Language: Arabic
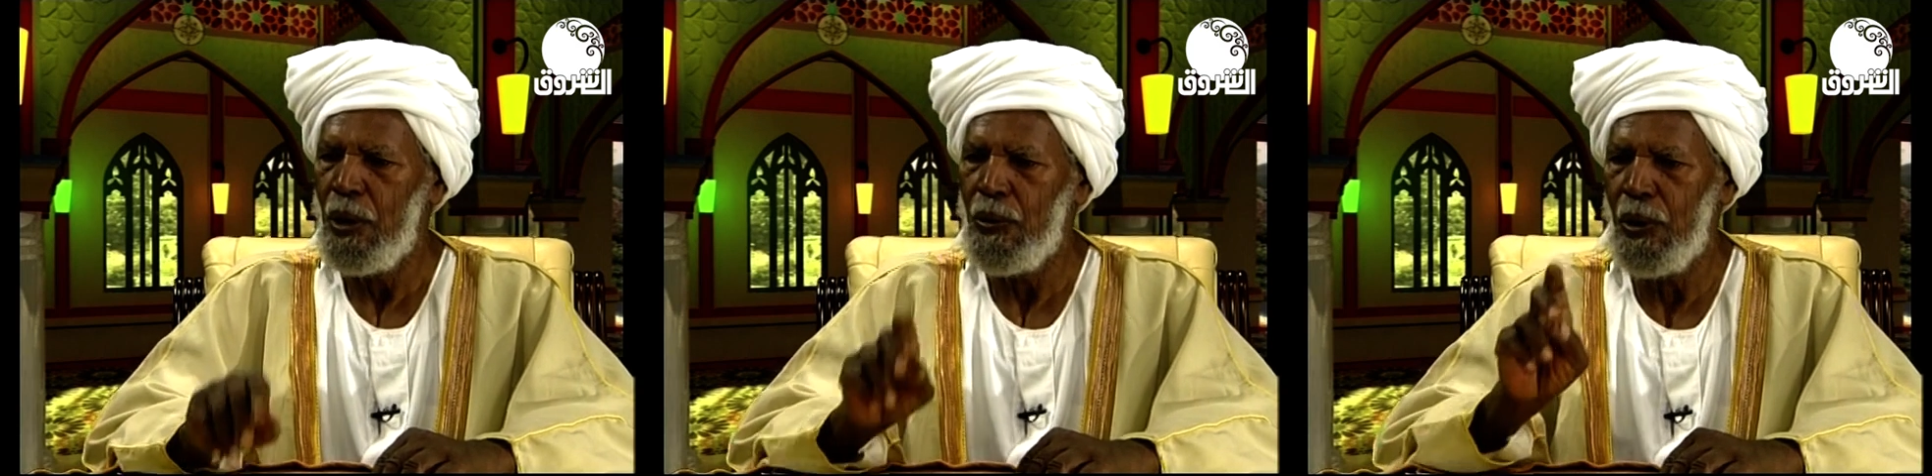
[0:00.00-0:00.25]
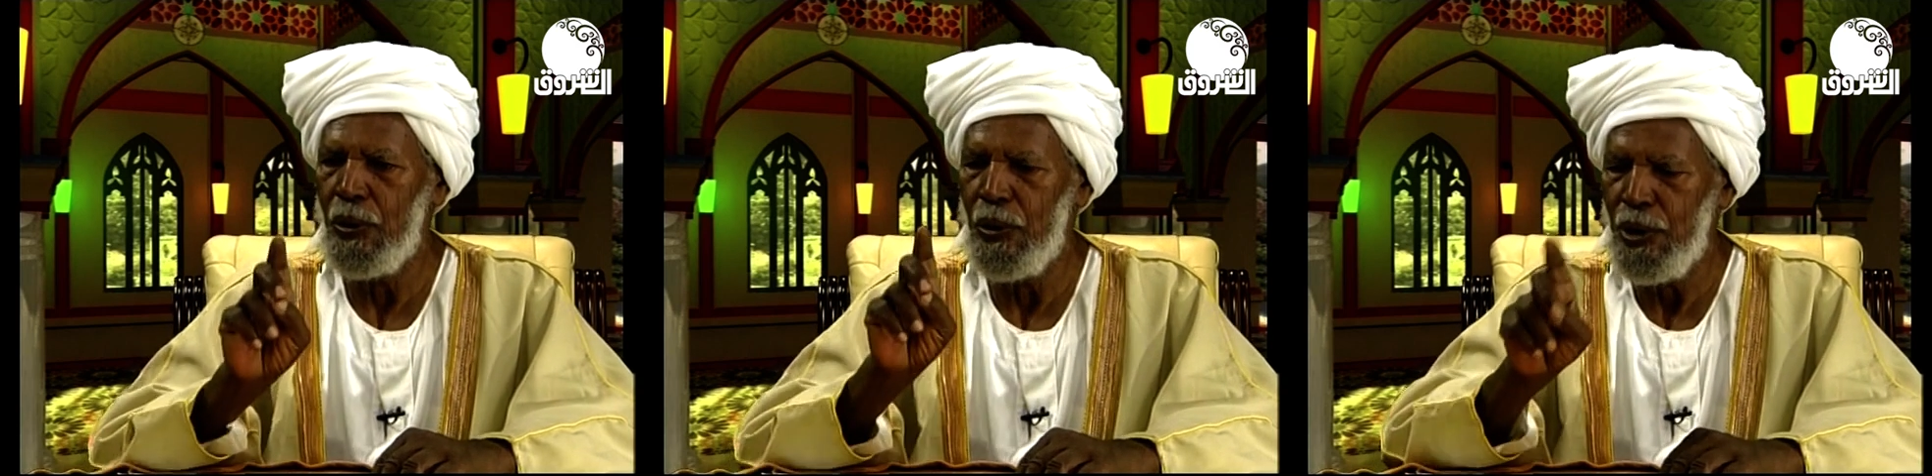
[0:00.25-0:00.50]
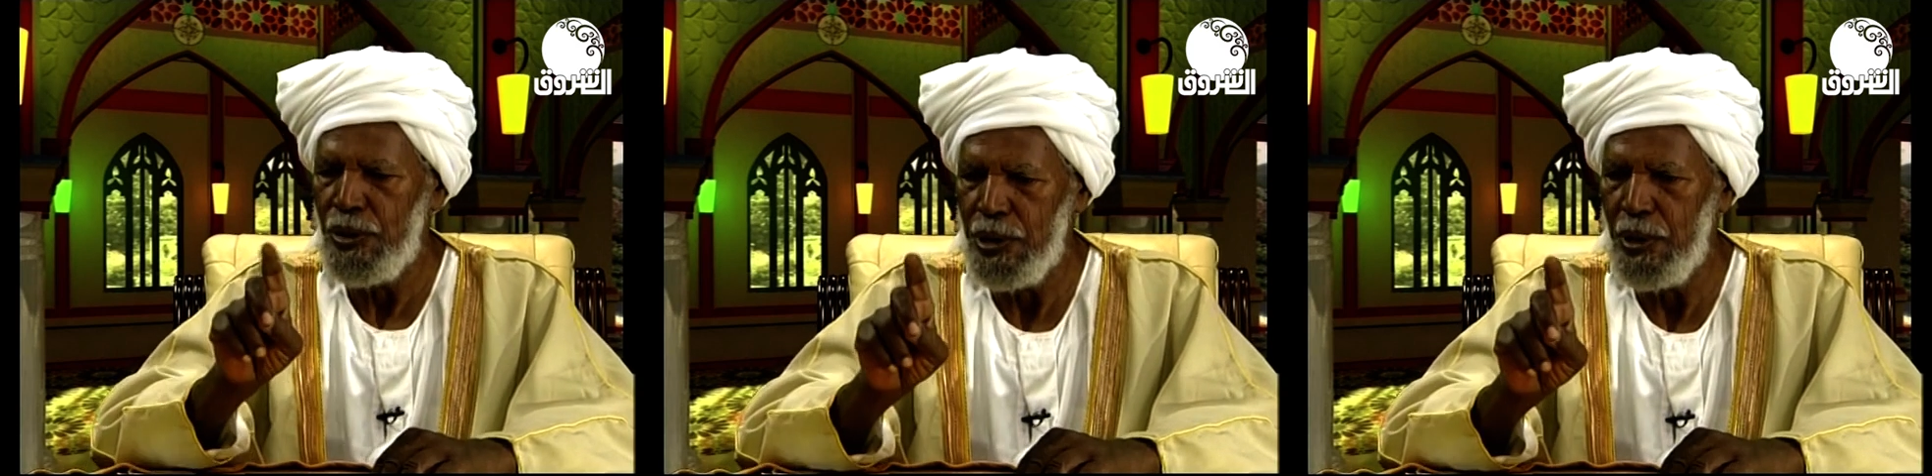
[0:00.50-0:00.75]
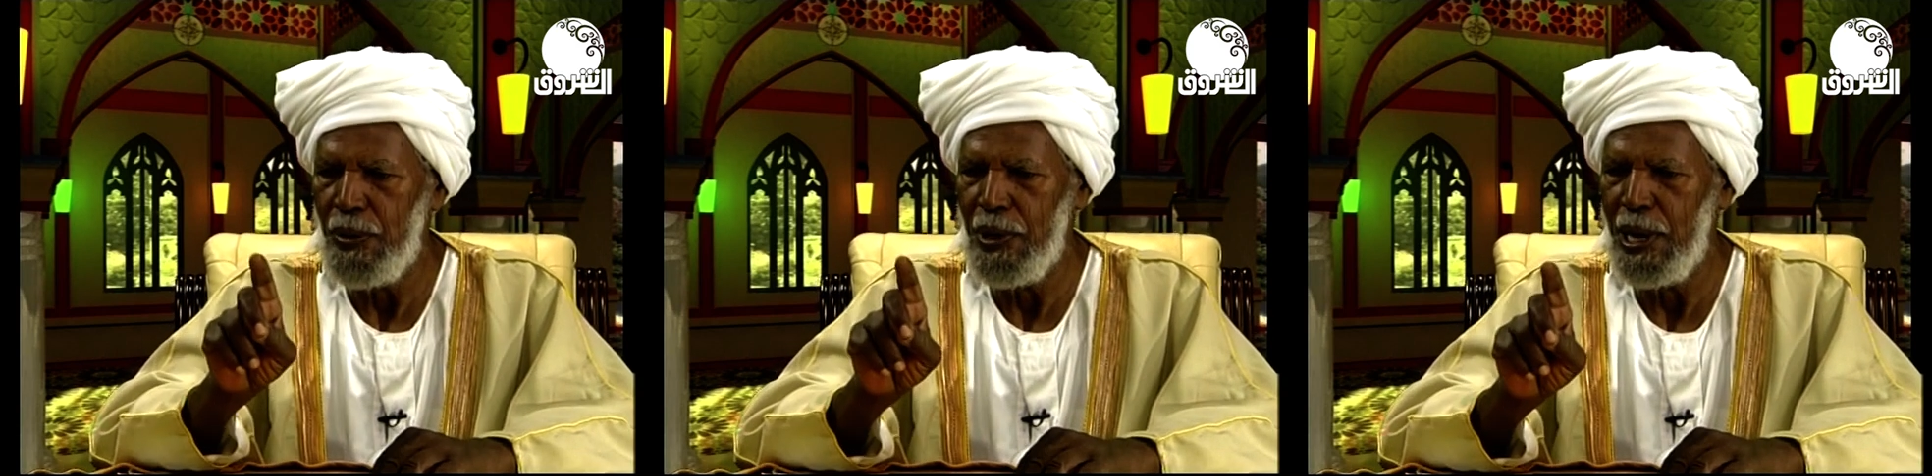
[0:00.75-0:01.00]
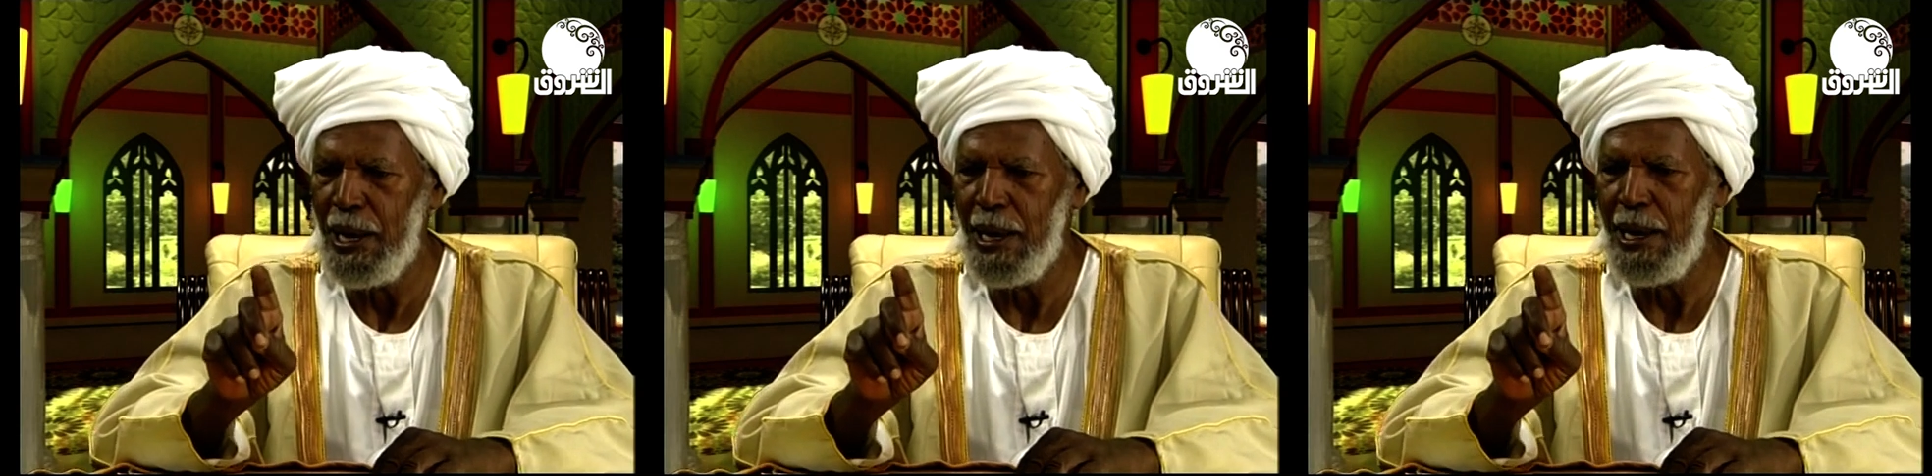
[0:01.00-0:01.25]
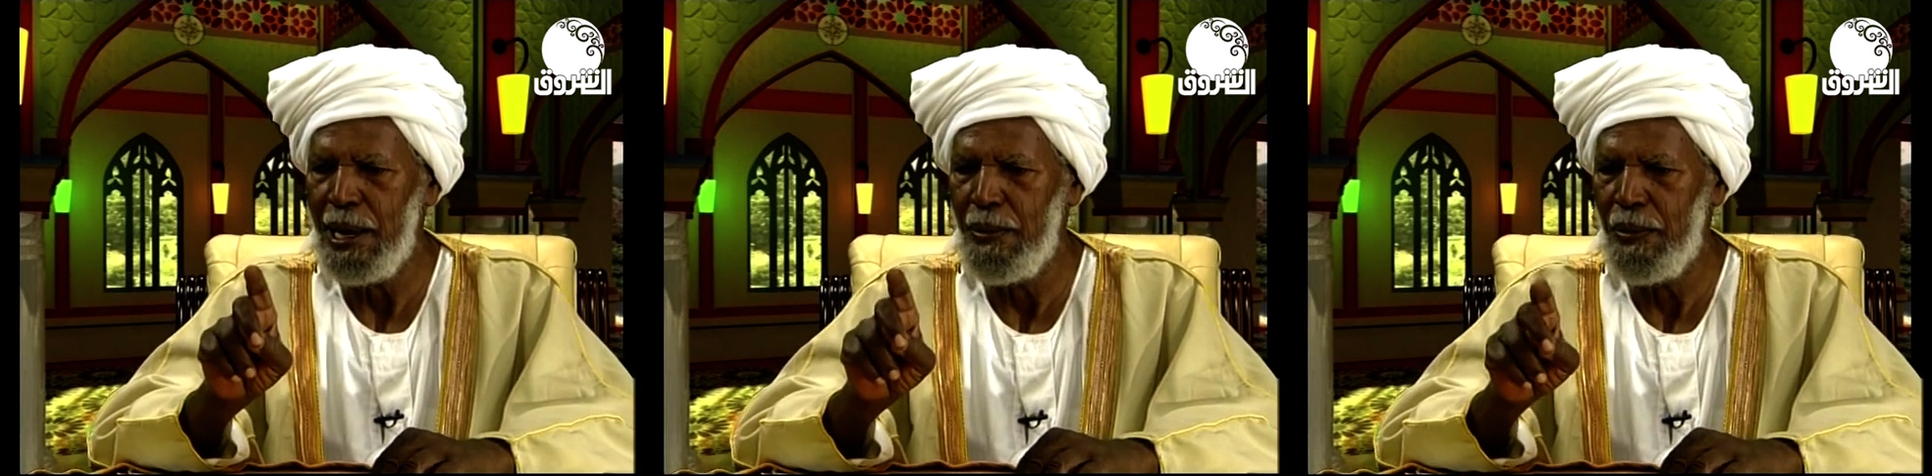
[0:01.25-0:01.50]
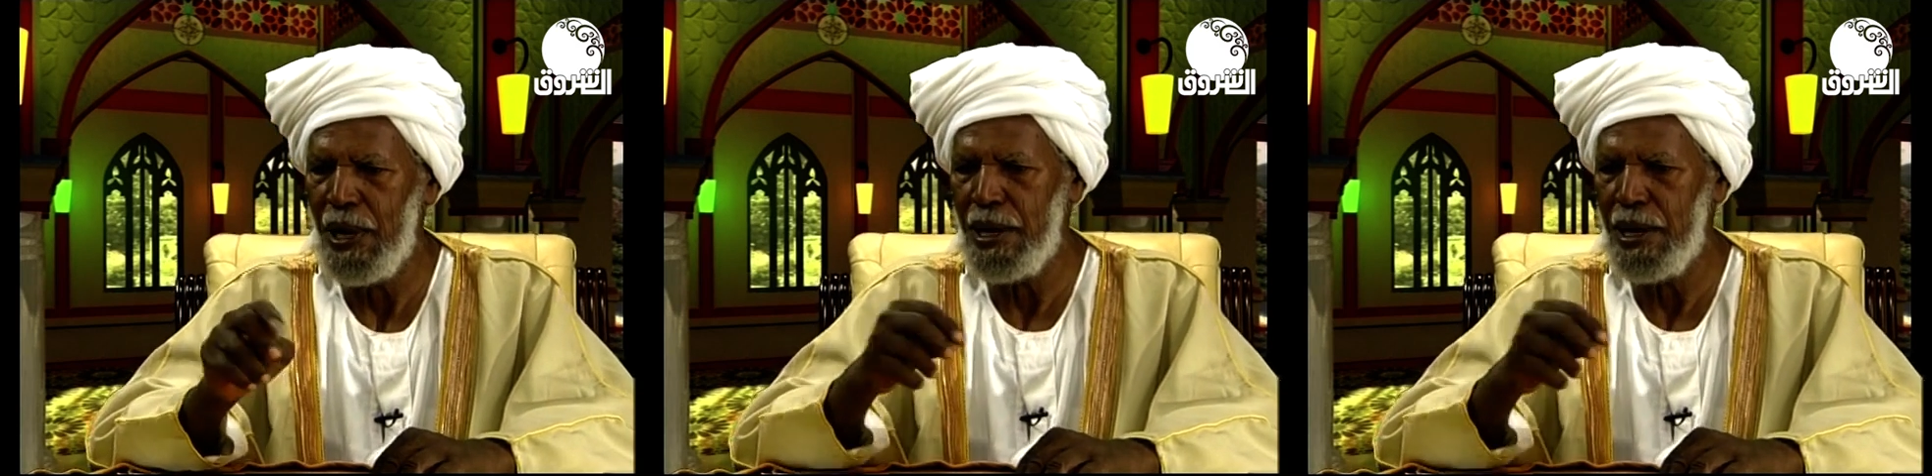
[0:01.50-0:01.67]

وأحسن إليهم